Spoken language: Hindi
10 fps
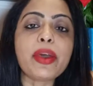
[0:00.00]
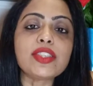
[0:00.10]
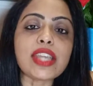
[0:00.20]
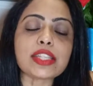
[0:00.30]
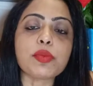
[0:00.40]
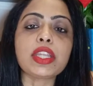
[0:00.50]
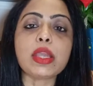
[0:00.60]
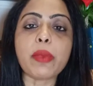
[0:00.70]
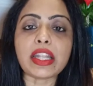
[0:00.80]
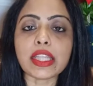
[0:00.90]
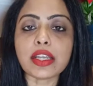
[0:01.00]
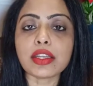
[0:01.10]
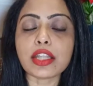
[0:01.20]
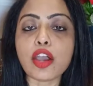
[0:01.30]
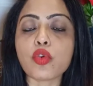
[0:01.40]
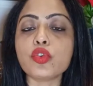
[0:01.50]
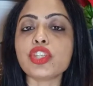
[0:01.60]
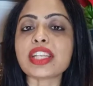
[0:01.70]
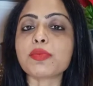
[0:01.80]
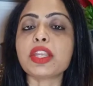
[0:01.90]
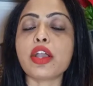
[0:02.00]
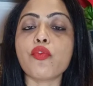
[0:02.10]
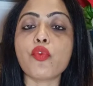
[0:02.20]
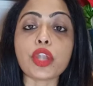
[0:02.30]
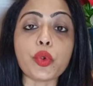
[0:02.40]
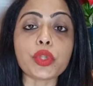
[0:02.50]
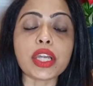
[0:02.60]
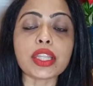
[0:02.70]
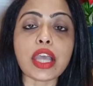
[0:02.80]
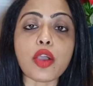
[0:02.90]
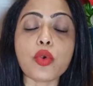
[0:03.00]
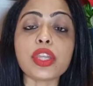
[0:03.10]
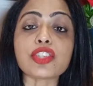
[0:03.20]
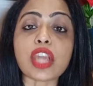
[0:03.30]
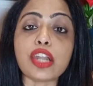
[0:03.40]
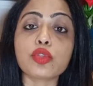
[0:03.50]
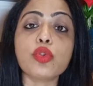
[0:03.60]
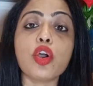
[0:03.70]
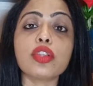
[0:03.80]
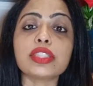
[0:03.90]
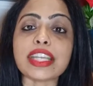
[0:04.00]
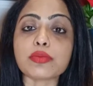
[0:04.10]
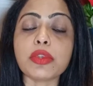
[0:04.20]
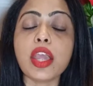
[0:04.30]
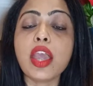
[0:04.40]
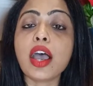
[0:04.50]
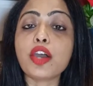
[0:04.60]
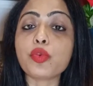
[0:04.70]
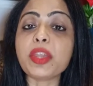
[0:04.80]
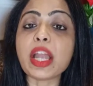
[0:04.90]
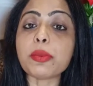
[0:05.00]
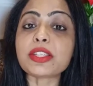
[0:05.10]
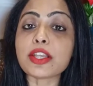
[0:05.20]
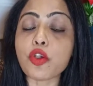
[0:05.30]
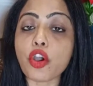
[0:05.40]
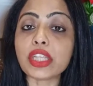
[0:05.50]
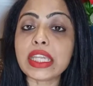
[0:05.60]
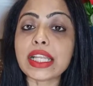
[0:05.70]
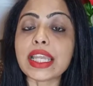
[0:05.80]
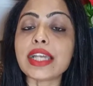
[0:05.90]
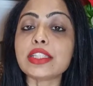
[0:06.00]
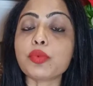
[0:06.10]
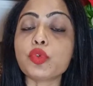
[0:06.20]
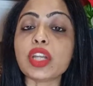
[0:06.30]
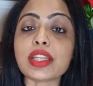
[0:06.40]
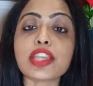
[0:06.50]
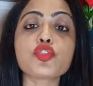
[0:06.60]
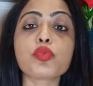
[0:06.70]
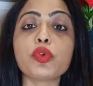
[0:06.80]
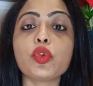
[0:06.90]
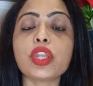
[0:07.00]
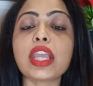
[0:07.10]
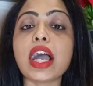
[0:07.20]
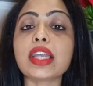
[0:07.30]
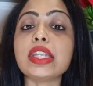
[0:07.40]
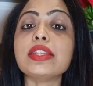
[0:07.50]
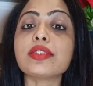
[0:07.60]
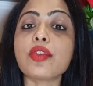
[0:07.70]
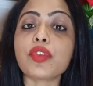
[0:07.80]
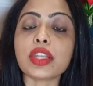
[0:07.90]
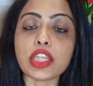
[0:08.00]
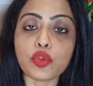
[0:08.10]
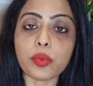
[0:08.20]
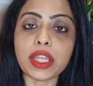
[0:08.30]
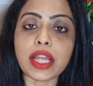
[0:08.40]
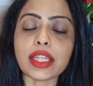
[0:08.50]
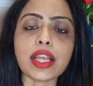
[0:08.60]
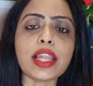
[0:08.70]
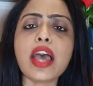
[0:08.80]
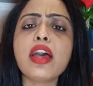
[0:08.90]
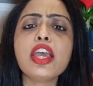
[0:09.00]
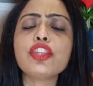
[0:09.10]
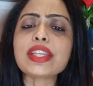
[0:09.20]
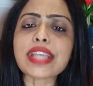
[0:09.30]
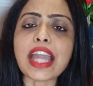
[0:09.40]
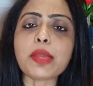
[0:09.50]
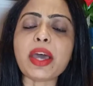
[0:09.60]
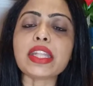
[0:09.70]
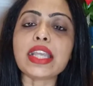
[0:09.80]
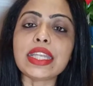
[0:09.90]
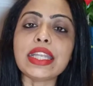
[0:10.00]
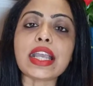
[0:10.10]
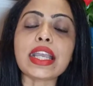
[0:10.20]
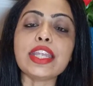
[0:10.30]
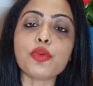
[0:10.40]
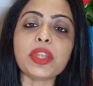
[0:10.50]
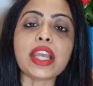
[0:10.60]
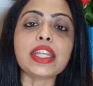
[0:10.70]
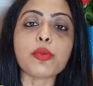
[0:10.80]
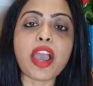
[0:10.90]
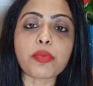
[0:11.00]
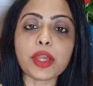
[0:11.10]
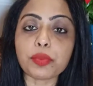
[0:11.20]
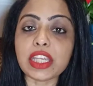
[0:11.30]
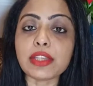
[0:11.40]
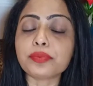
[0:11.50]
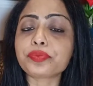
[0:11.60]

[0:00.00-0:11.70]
पर जैस्मिन की बातें करना हो जैस्मिन का वोट आउट करना हो या शार्दुल और जैस्मिन रूबीना में से कौन निकलेगा जब उन दंगे की चोट पर उन्होंने कहा कि डिजर्व करती है रूबीना निकलना तो ये सारी बातें कहीं ना कहीं रूबीना के दिमाग में अब थी